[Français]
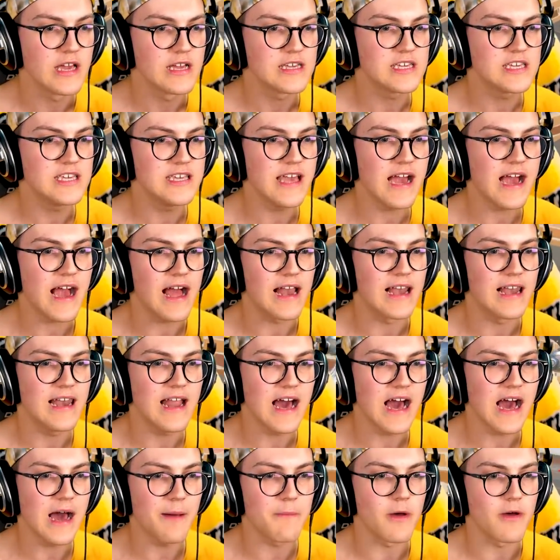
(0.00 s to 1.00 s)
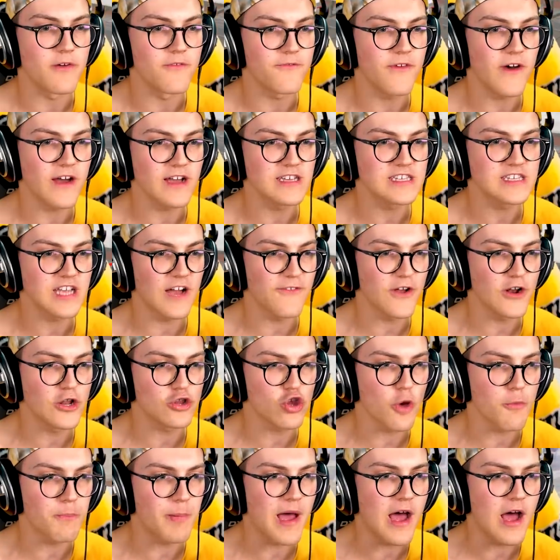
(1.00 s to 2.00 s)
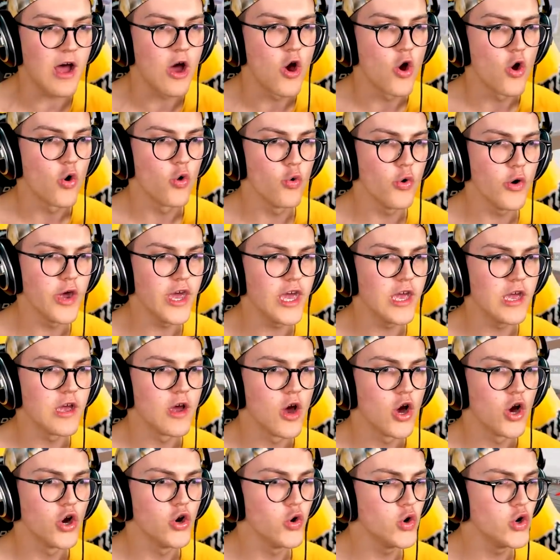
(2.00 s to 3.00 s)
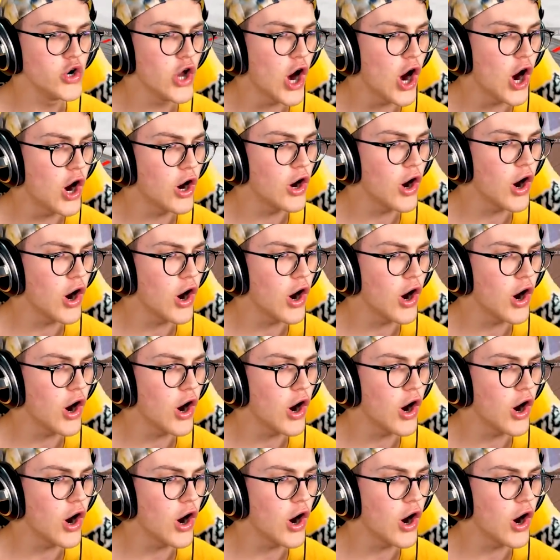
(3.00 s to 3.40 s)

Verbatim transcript: qui a l'arme, va réussir à le 1 Oui ou non